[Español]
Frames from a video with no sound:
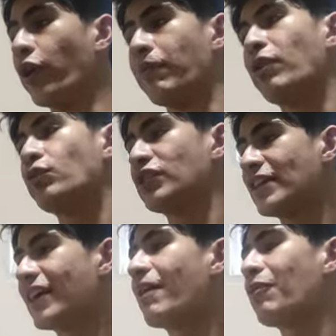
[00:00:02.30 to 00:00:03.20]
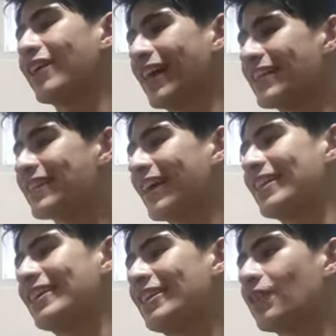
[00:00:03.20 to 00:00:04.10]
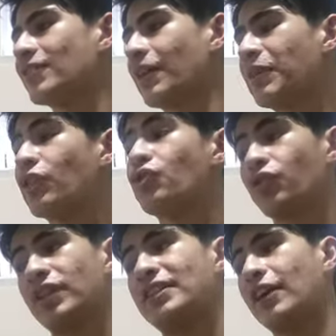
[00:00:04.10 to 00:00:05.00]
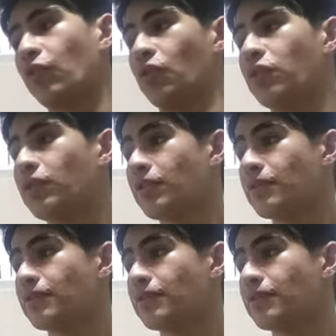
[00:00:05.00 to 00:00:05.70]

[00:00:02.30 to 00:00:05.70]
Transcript: Oye, pero ¿usted sabe por qué las tarjetas de los árbitros son de ese color?